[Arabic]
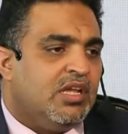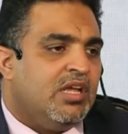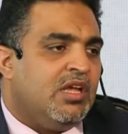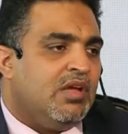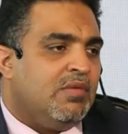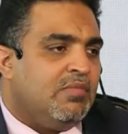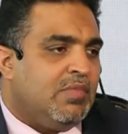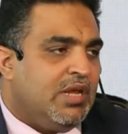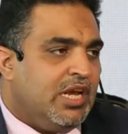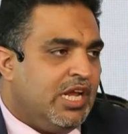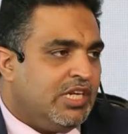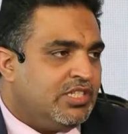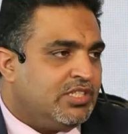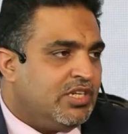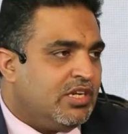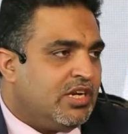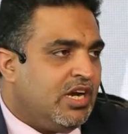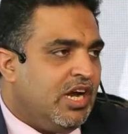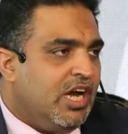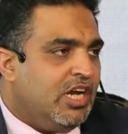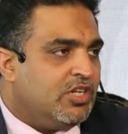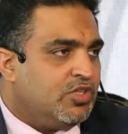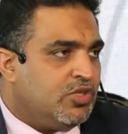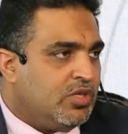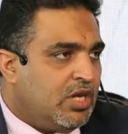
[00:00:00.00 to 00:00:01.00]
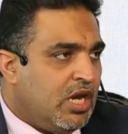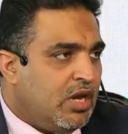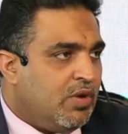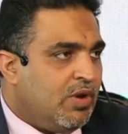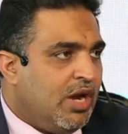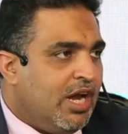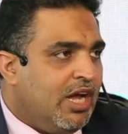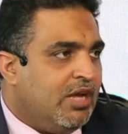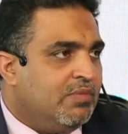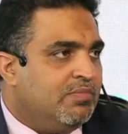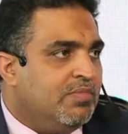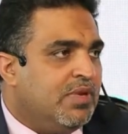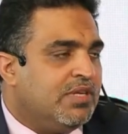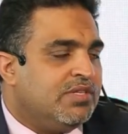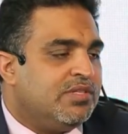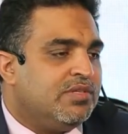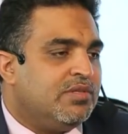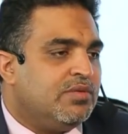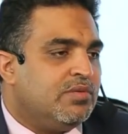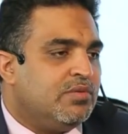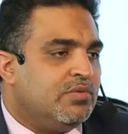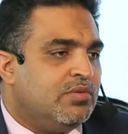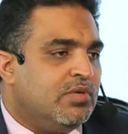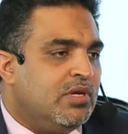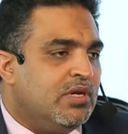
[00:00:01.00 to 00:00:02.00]
ملهاش جراحه شريان واحد بس
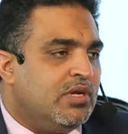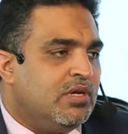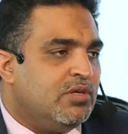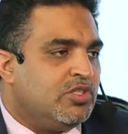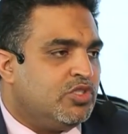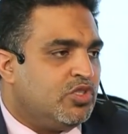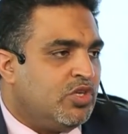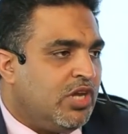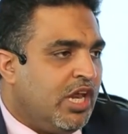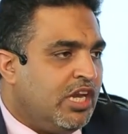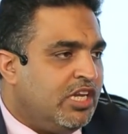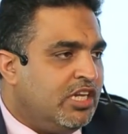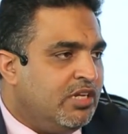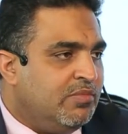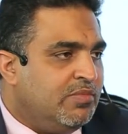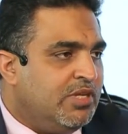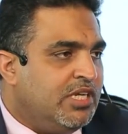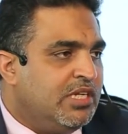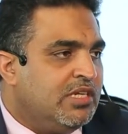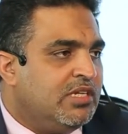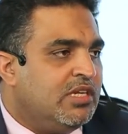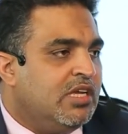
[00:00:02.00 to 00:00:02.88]
وشريان يمين